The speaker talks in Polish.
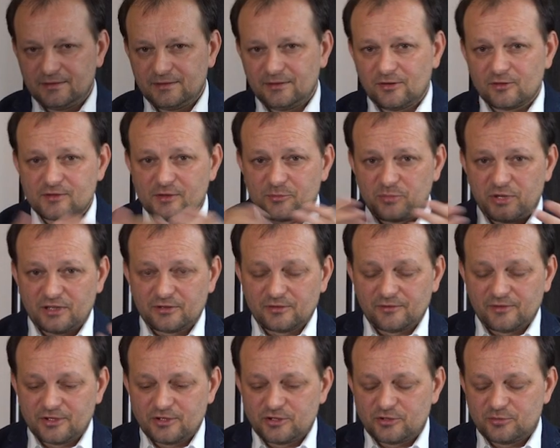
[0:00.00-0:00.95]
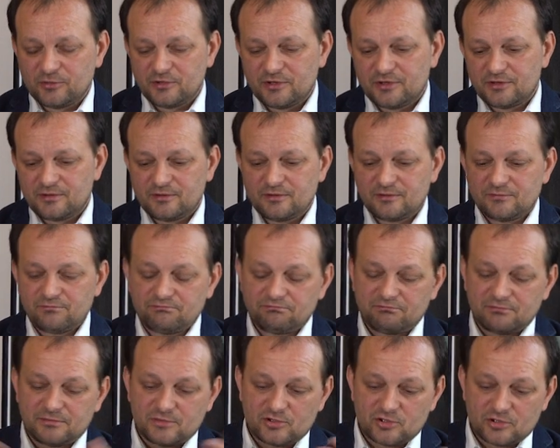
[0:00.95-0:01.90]
Drodzy, planowaliśmy
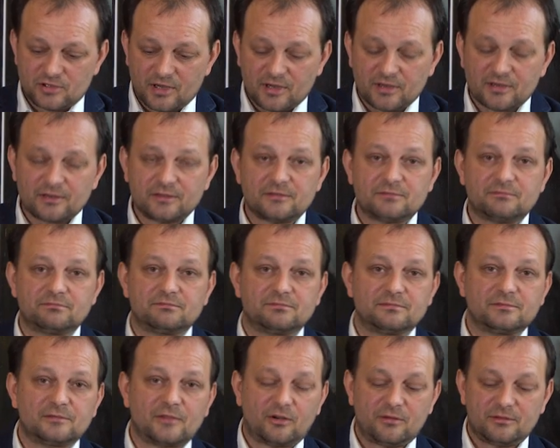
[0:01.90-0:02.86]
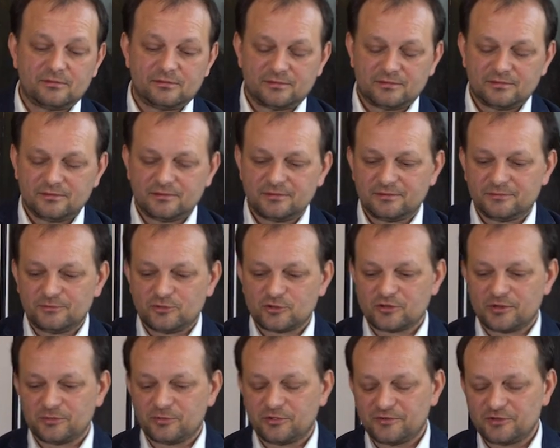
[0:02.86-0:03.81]
cztery, no, e,
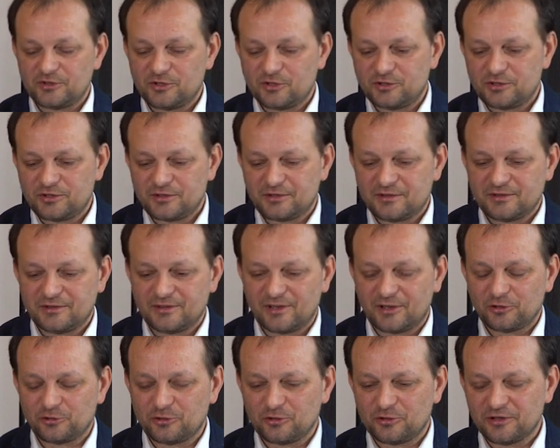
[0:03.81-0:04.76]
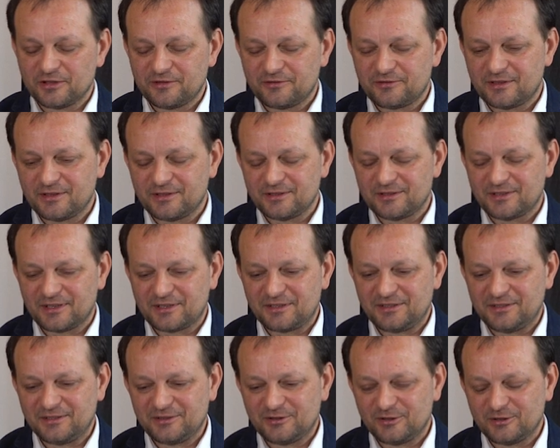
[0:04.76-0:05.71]
można powiedzieć, na dogrywkę,
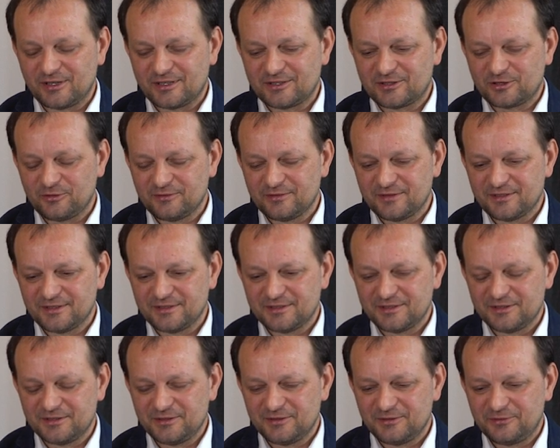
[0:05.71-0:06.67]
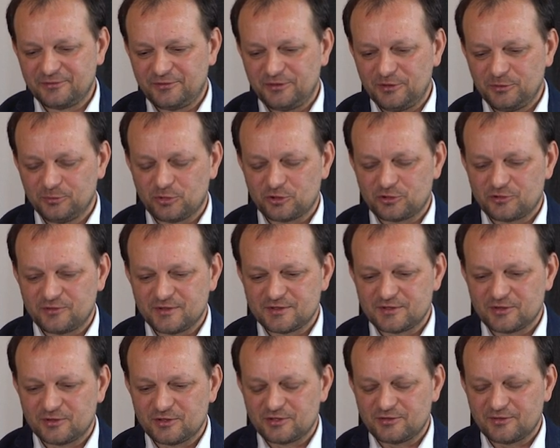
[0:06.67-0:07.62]
taki dodatkowy e, film
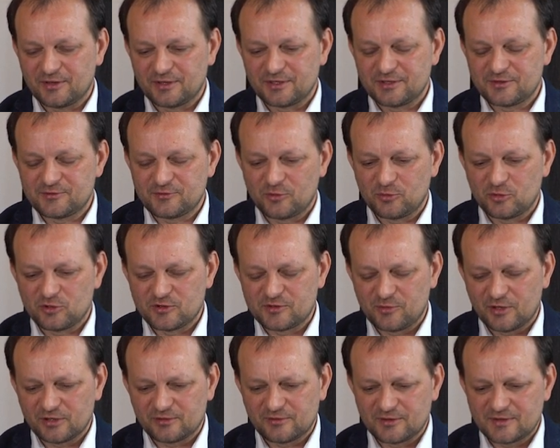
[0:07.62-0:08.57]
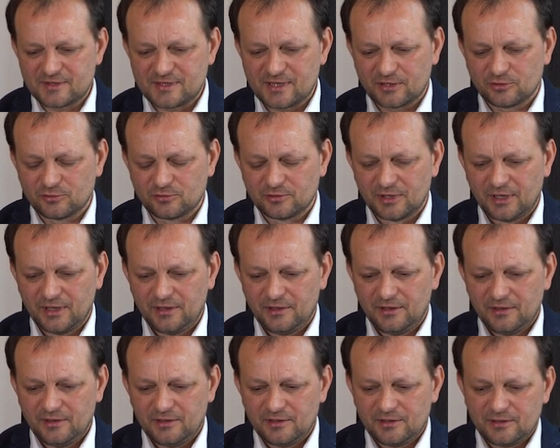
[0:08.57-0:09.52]
poświęcony świadectwom o zmartwychwstaniu,
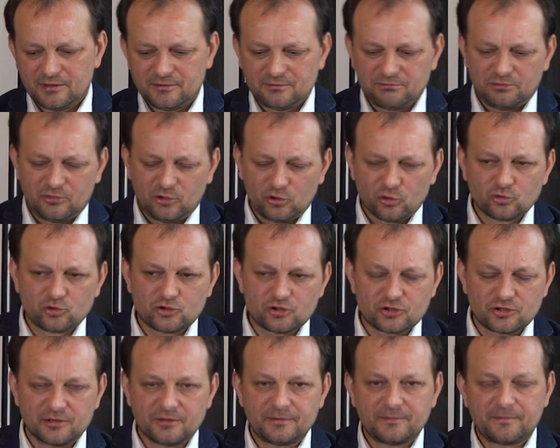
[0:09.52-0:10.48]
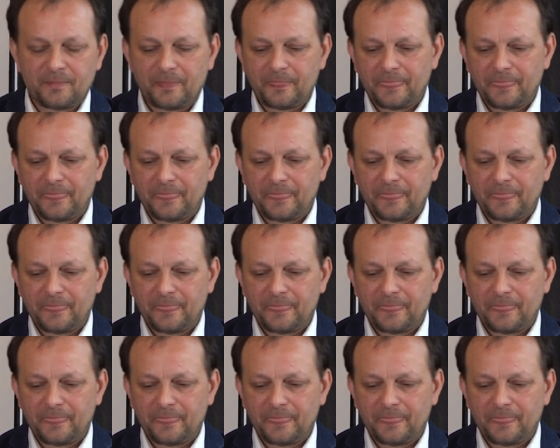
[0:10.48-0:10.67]
e, krótszy.